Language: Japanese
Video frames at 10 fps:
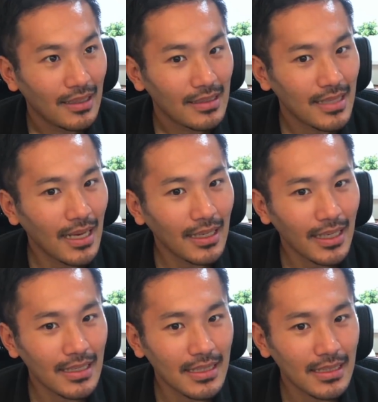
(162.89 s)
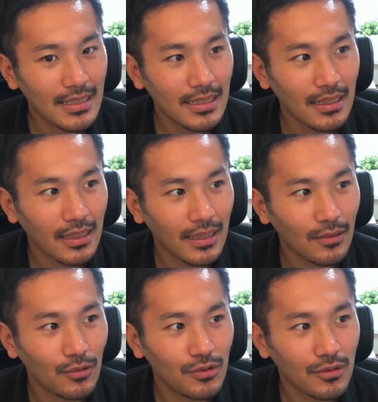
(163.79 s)
3回チャージしてんで、
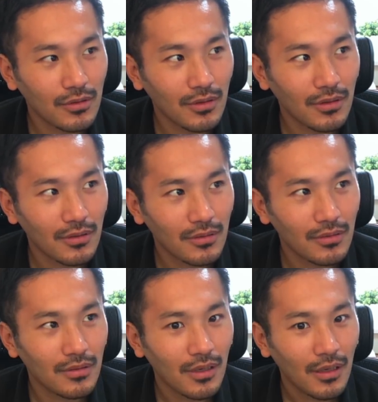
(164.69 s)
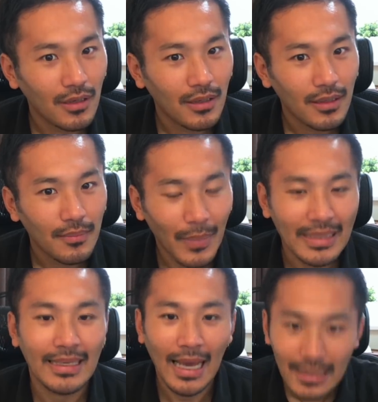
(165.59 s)
150、100、まあ、
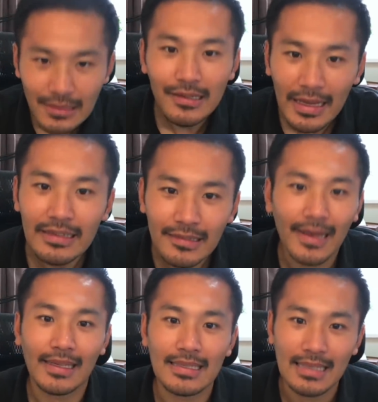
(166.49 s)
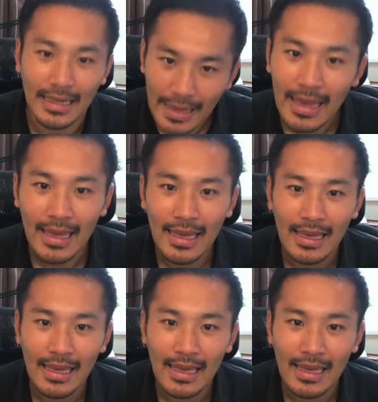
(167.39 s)
100連ぐらいですかね。